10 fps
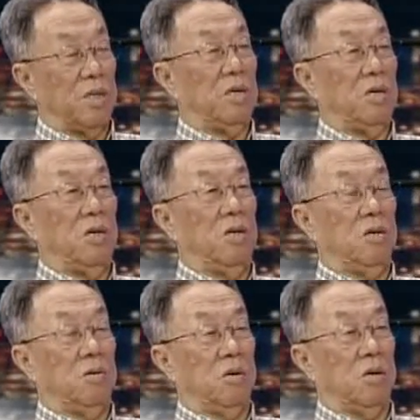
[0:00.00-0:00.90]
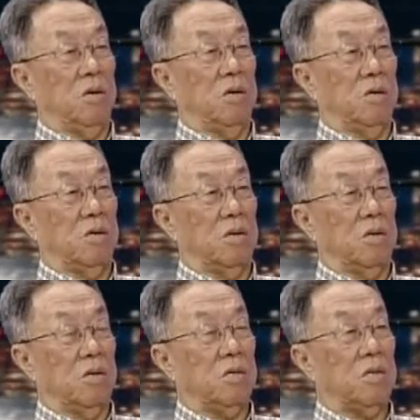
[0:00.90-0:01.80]
问题，有这
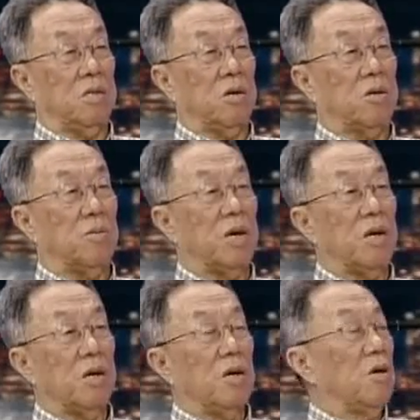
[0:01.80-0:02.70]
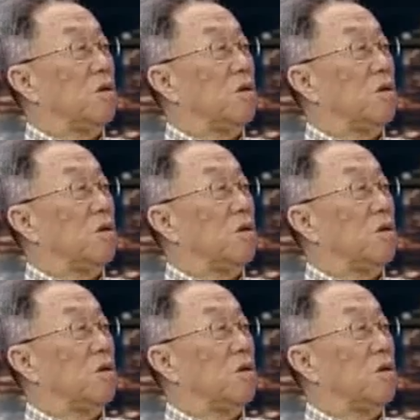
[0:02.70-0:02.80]
个这个叫什么？